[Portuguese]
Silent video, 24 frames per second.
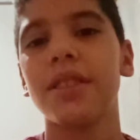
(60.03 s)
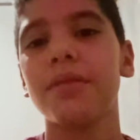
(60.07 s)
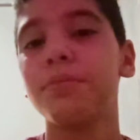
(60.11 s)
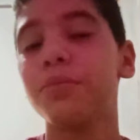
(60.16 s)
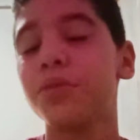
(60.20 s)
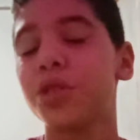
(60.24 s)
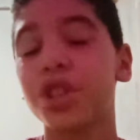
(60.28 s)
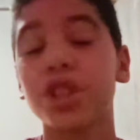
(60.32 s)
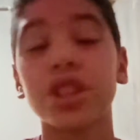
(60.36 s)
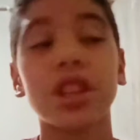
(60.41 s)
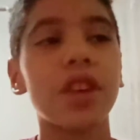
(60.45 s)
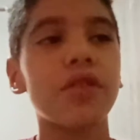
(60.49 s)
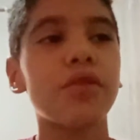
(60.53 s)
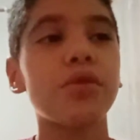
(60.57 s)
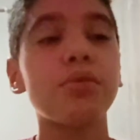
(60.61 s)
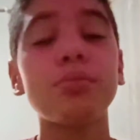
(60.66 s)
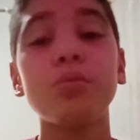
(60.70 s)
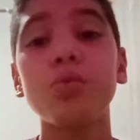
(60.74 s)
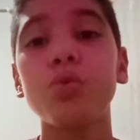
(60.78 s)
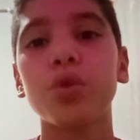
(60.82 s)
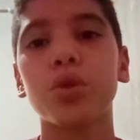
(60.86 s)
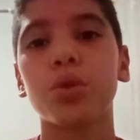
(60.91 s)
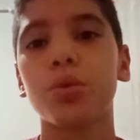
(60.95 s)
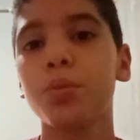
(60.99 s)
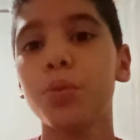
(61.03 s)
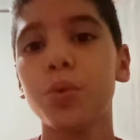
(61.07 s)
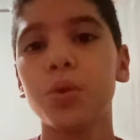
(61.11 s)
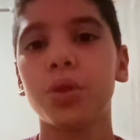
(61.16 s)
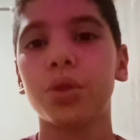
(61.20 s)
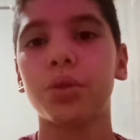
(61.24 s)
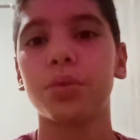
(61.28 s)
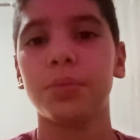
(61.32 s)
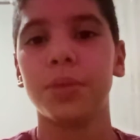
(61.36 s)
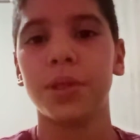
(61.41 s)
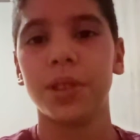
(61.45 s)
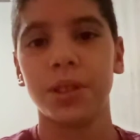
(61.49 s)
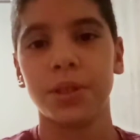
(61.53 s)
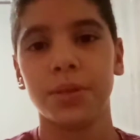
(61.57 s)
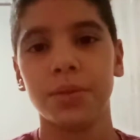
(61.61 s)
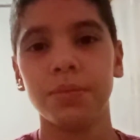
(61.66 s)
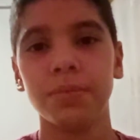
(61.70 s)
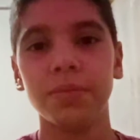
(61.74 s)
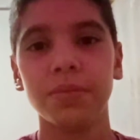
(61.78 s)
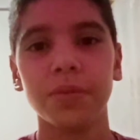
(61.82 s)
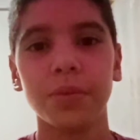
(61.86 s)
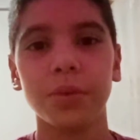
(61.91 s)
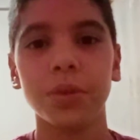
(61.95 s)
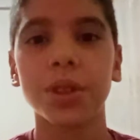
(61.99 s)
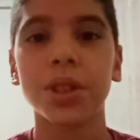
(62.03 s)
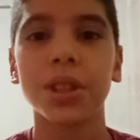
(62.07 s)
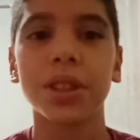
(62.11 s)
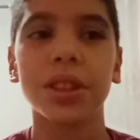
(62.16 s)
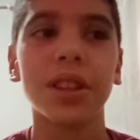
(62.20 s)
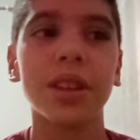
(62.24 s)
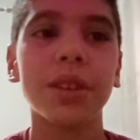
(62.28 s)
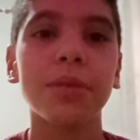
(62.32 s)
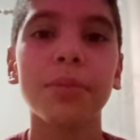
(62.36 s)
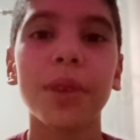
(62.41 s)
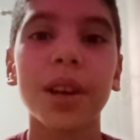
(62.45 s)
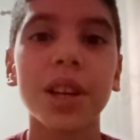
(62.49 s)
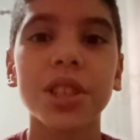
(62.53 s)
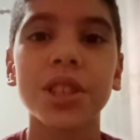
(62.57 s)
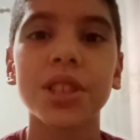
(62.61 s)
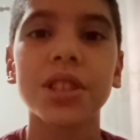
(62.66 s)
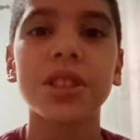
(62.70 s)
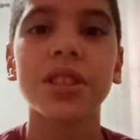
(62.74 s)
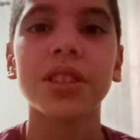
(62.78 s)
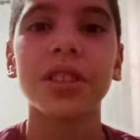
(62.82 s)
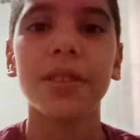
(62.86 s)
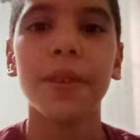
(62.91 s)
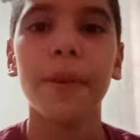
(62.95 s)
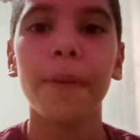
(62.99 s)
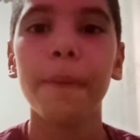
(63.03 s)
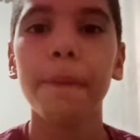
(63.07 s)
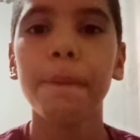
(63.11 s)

Eu te devo muito, muito mesmo. Você nem imagina.